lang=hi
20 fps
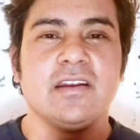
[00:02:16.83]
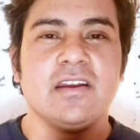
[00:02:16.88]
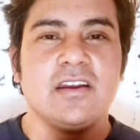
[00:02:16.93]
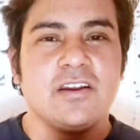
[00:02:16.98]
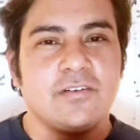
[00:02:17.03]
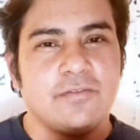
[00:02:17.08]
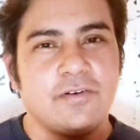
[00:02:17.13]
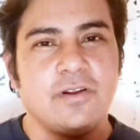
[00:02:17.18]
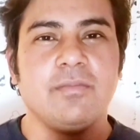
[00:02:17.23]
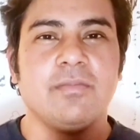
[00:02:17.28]

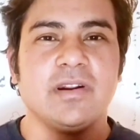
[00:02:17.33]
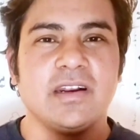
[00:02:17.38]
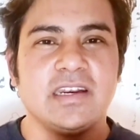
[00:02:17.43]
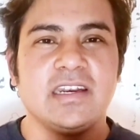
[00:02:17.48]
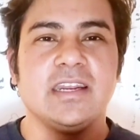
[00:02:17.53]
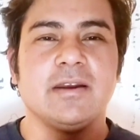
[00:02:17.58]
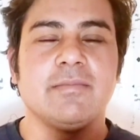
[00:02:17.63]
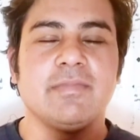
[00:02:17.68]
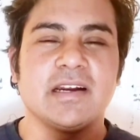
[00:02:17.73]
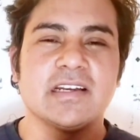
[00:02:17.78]
फिल्म बन
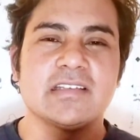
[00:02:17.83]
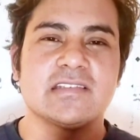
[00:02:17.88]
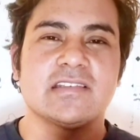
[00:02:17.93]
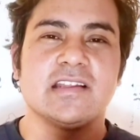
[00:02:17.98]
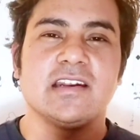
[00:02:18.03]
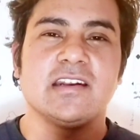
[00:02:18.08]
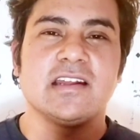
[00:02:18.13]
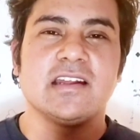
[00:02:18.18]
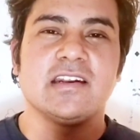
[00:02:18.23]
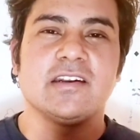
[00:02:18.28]
रही है
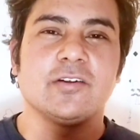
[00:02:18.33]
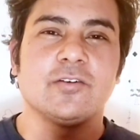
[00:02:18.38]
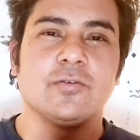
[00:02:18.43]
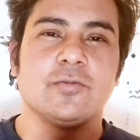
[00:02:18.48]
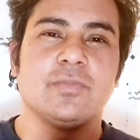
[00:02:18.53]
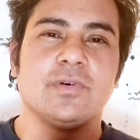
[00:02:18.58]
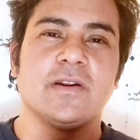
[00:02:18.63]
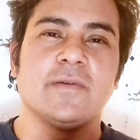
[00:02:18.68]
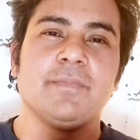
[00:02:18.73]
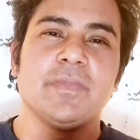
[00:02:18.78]
पाकिस्तान के
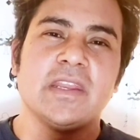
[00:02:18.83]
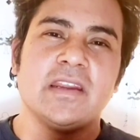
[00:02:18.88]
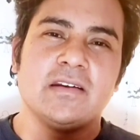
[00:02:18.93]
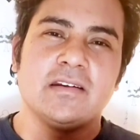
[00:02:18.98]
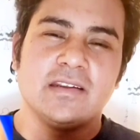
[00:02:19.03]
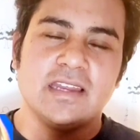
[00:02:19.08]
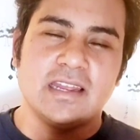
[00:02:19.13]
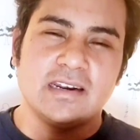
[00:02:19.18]
ऊपर यार